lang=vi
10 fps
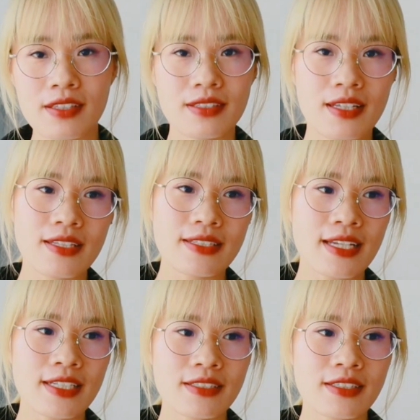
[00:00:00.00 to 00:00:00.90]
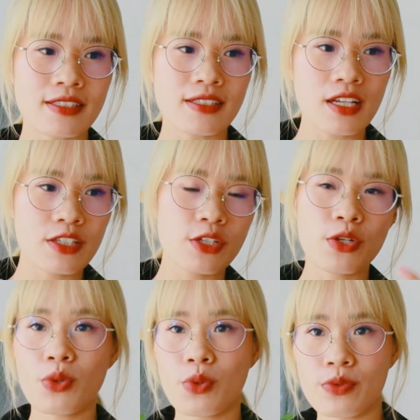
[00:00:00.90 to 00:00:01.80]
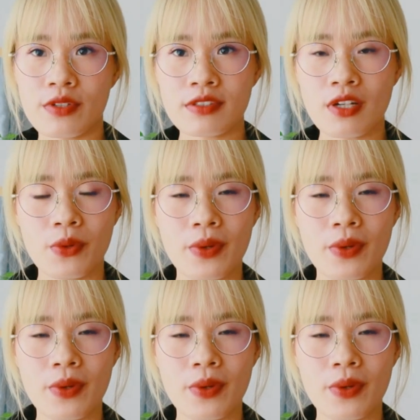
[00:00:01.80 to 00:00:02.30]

thật ra thì san đã chia sẻ rất là nhiều những thói